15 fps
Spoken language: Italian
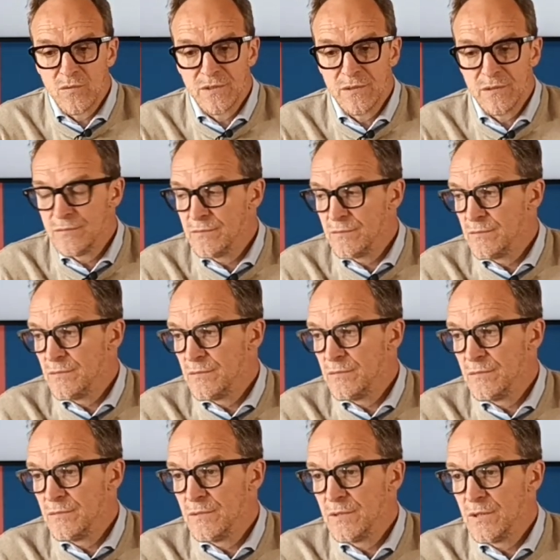
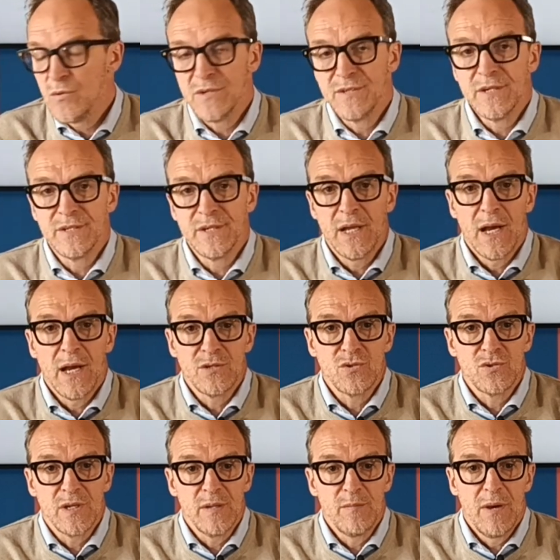mm, in qualsiasi caso
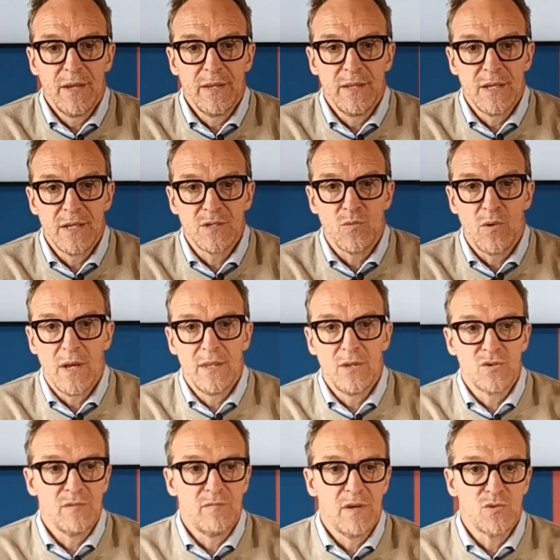se rimani nella squadra o
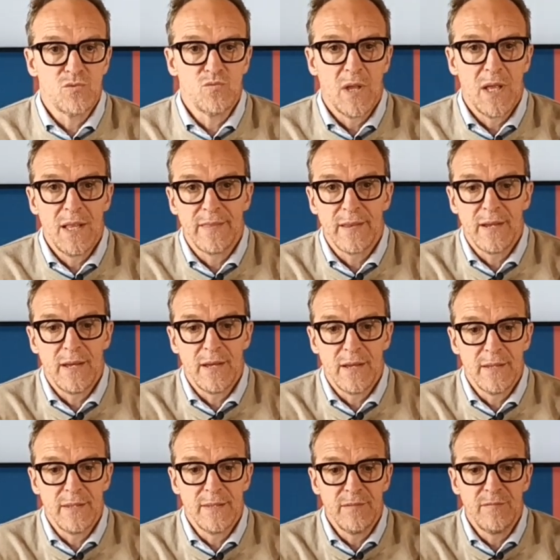se vai su
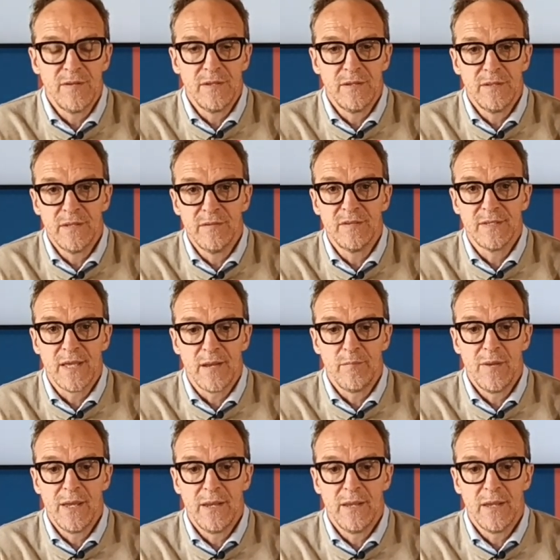un'altra devi, devi stare
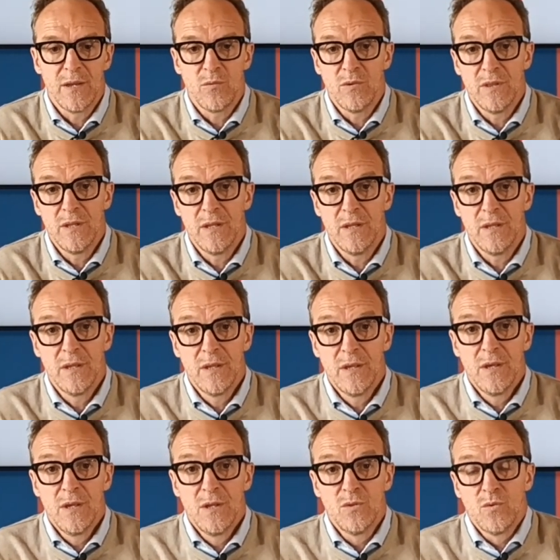bene, quindi
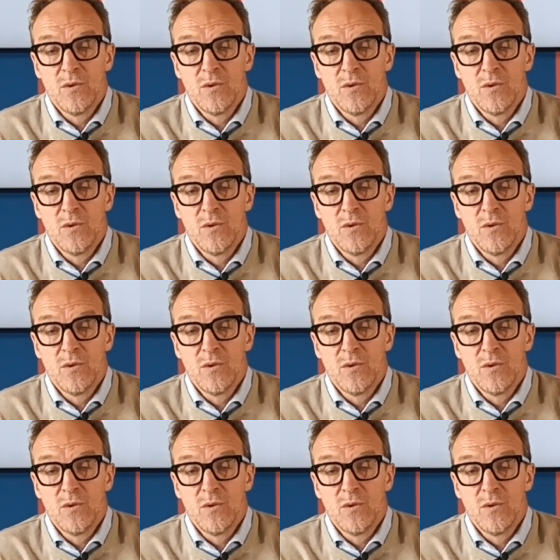non ha